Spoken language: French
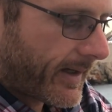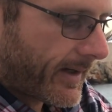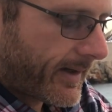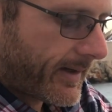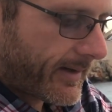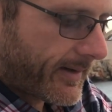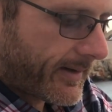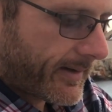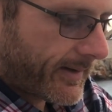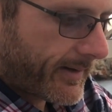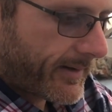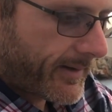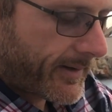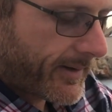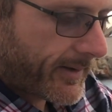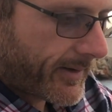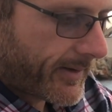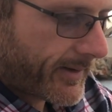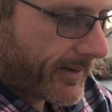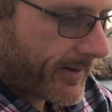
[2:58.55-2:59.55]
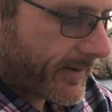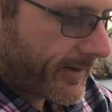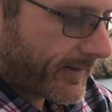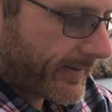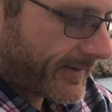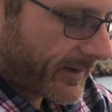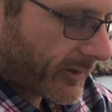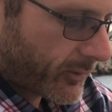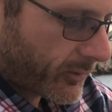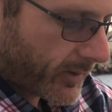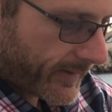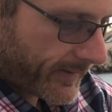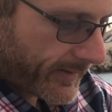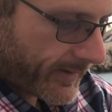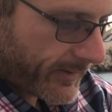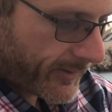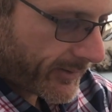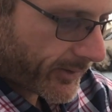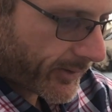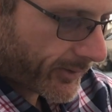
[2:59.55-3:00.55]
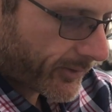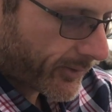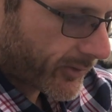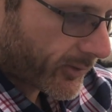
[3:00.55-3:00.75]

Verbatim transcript: Euh, c'est quoi C'est une sorte